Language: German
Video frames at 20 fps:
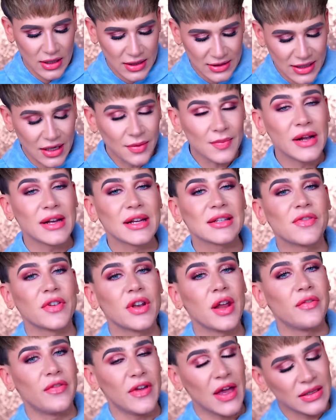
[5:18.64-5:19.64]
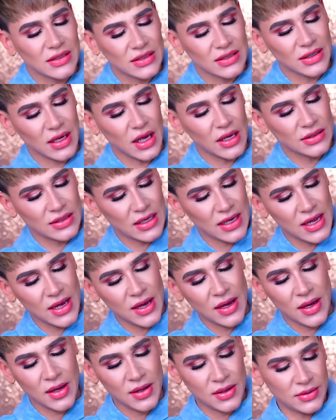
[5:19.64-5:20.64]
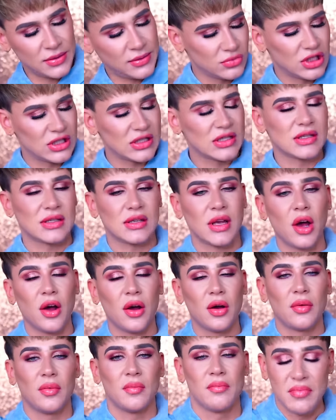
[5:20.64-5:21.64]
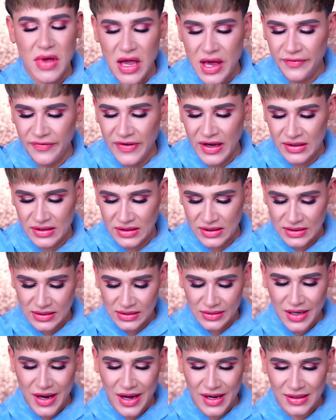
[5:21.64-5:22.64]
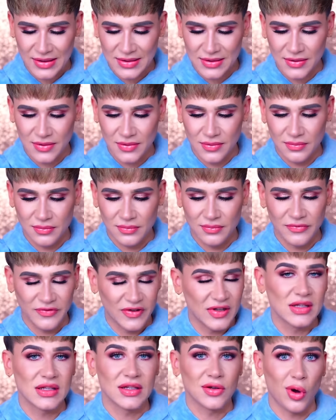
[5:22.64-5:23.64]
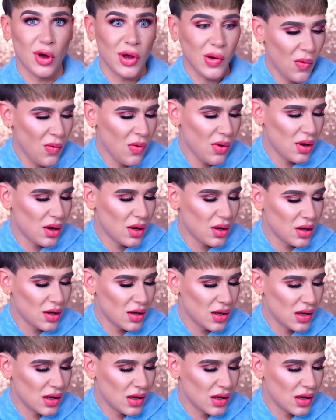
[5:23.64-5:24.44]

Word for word: Ich denke mal, dass von der Wertigkeit her, das mehr wert ist als 40 Euro.